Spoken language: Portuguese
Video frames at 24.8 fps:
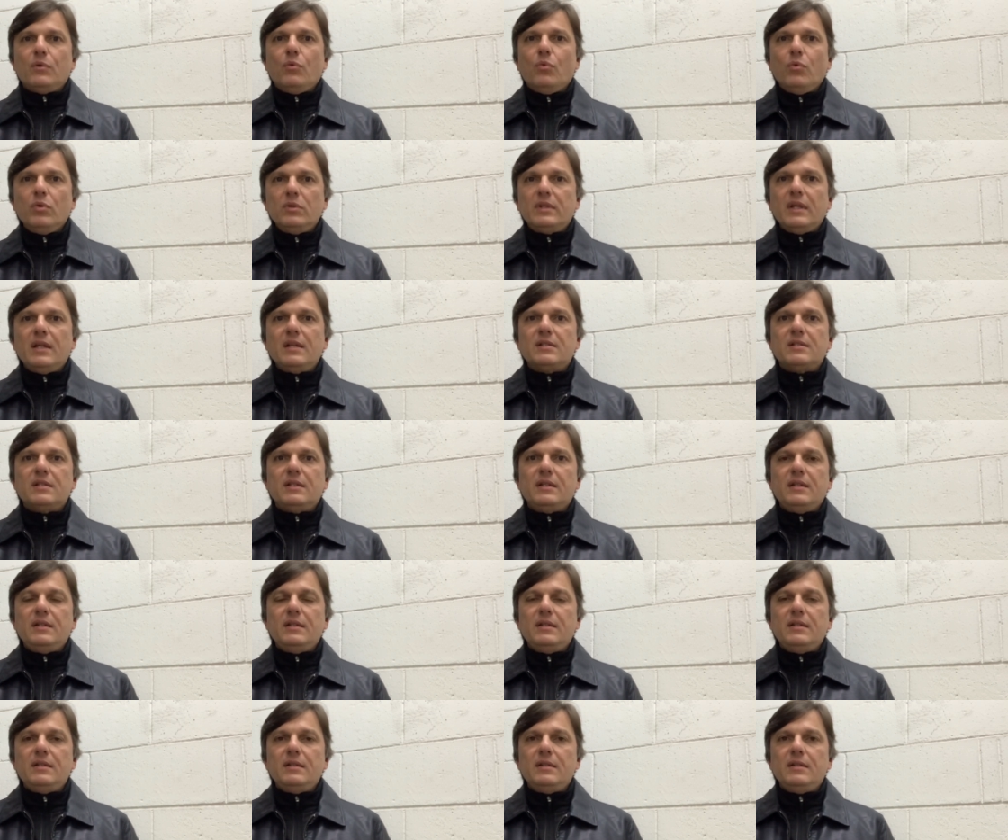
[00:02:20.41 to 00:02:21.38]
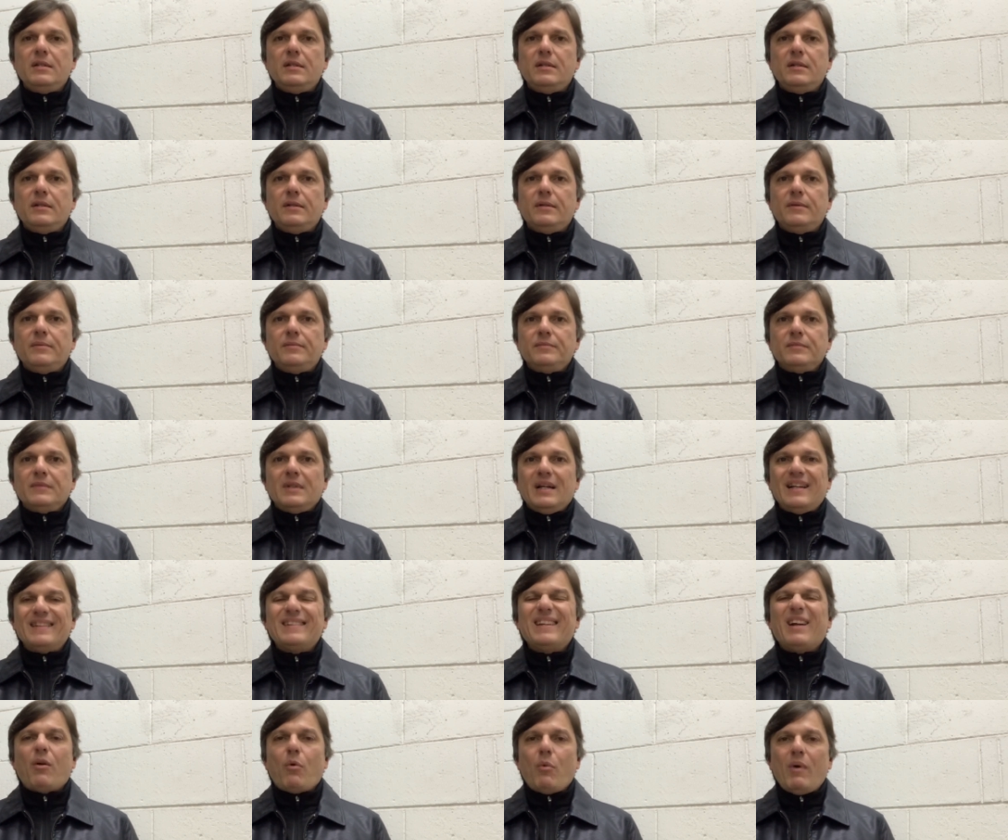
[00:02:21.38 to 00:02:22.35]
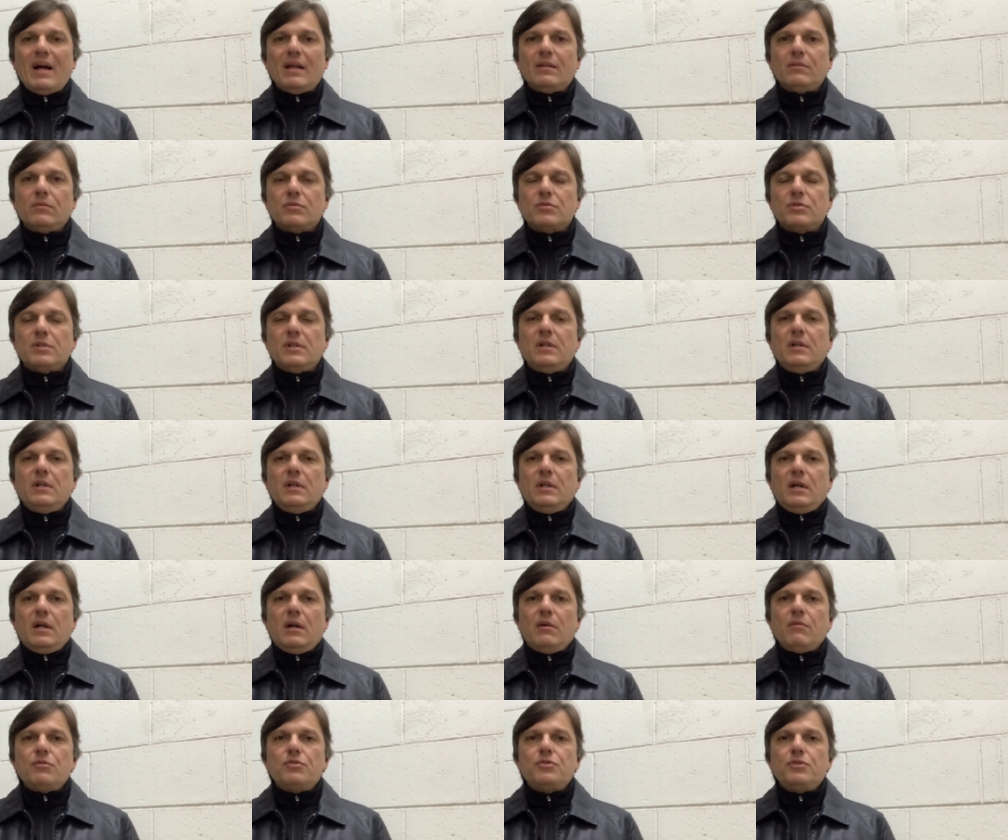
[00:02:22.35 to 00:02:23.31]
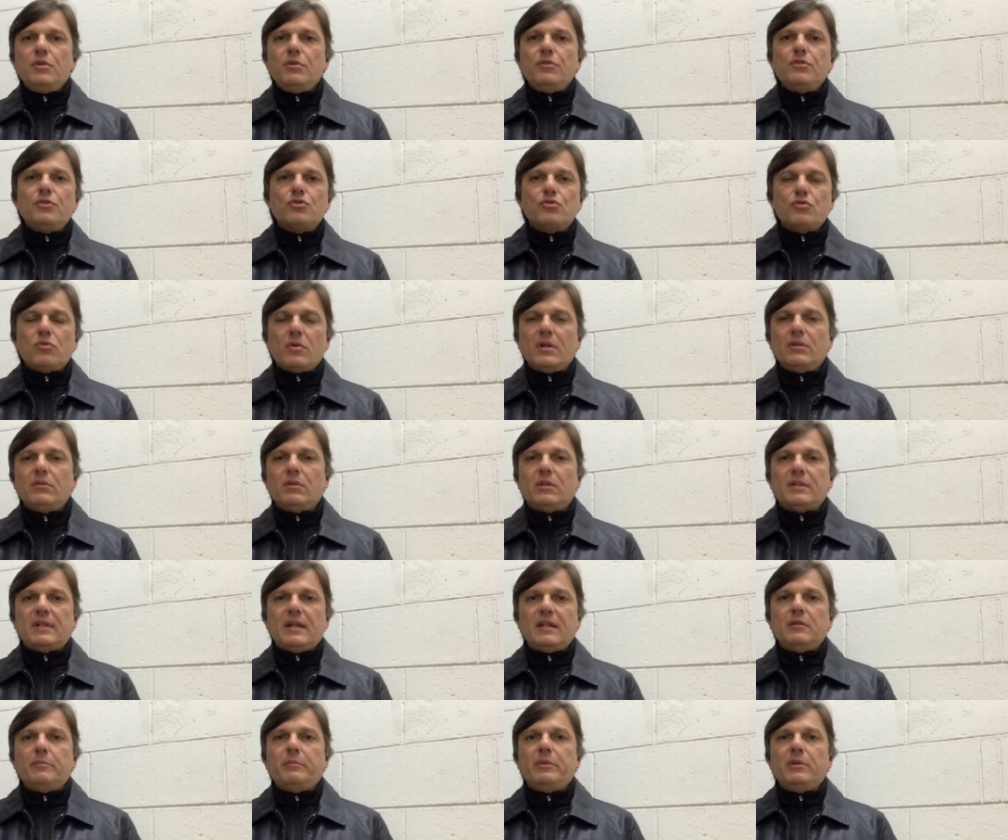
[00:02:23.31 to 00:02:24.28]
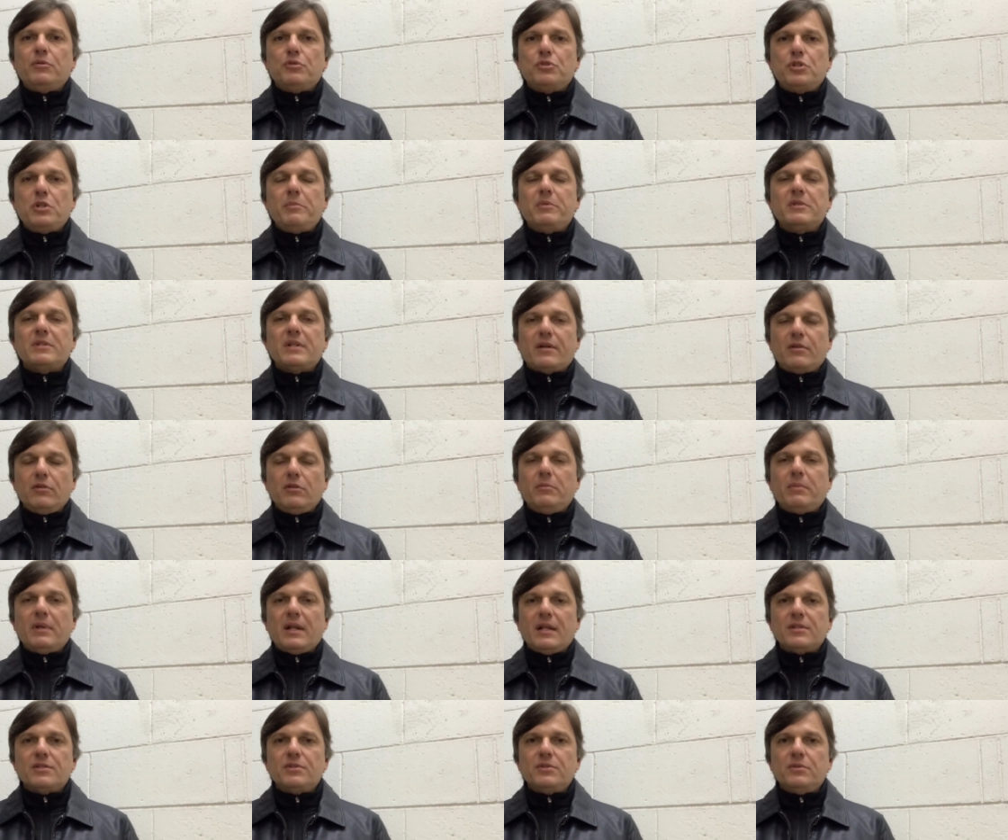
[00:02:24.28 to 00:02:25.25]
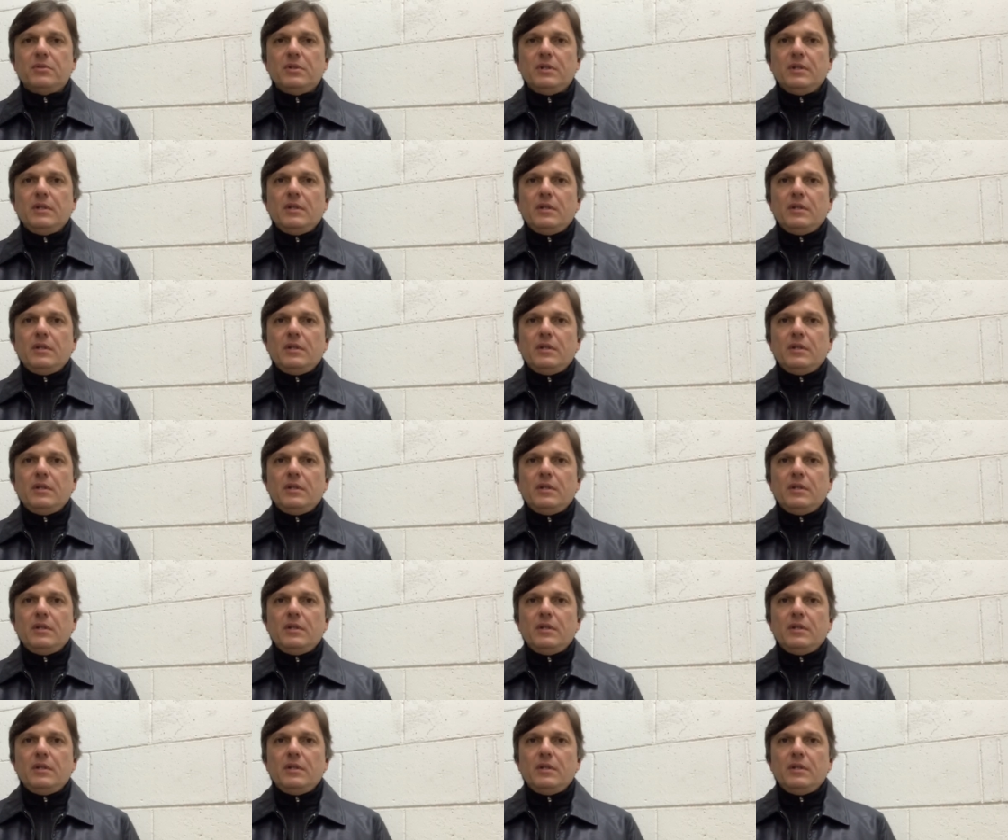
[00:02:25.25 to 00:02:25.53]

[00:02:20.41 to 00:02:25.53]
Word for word: úteis e adequados né, ao estilo de jogo adotado pelos times aqui no Brasil.